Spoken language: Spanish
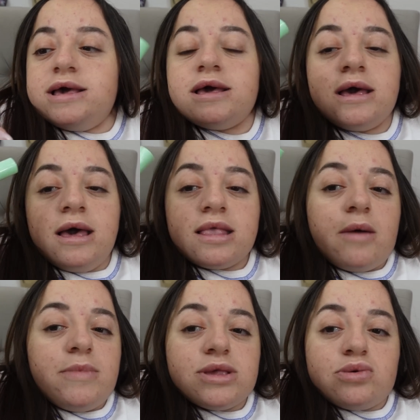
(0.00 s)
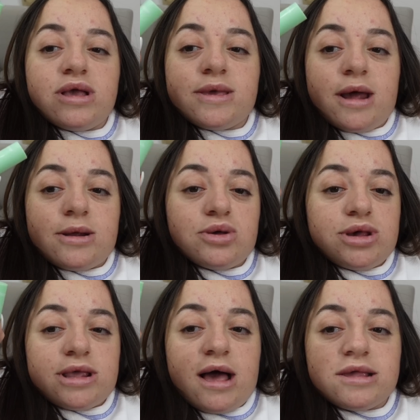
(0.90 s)
Y también suele traer
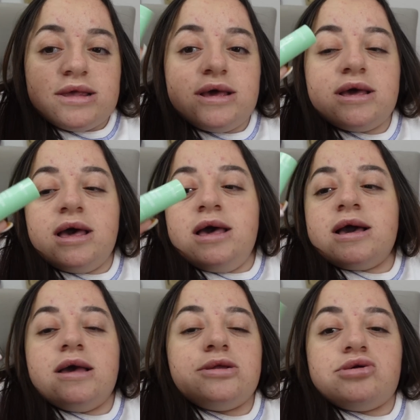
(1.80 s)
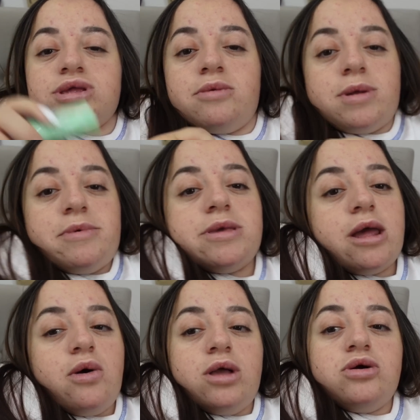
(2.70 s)
cositas así, que yo siempre me
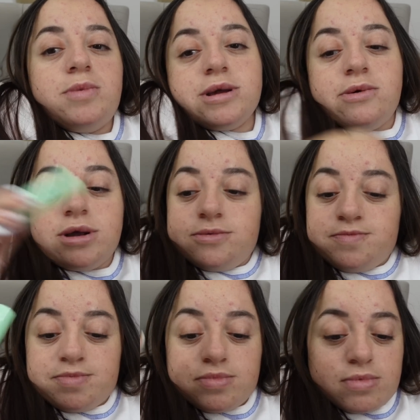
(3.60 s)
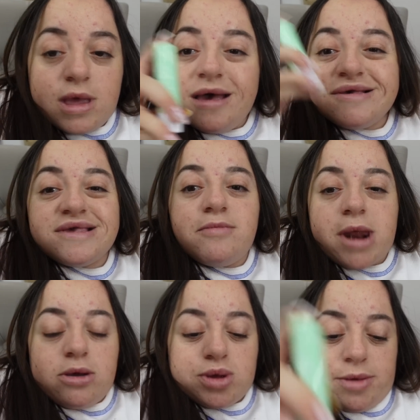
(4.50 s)
traigo algo porque, bueno,
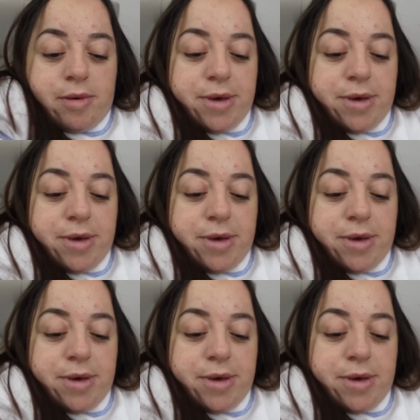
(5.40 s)
siempre algo se me